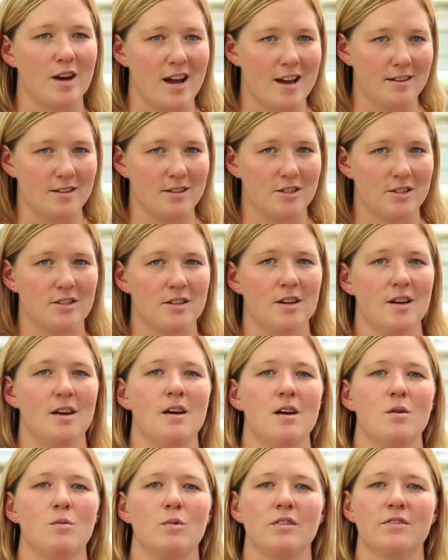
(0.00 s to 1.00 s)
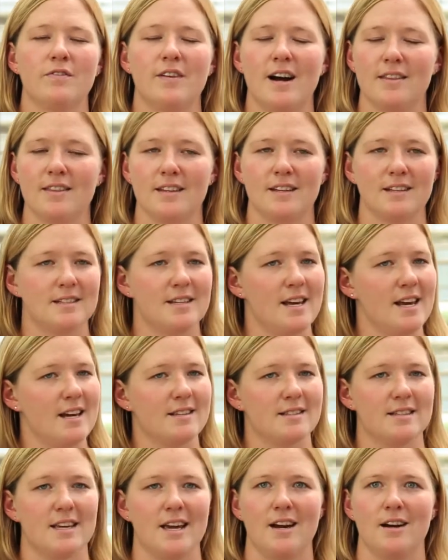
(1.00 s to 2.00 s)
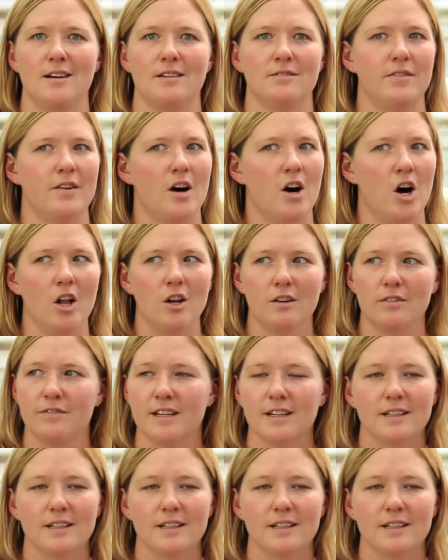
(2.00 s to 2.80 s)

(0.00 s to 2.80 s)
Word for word: agua y nematodos una vez a la semana.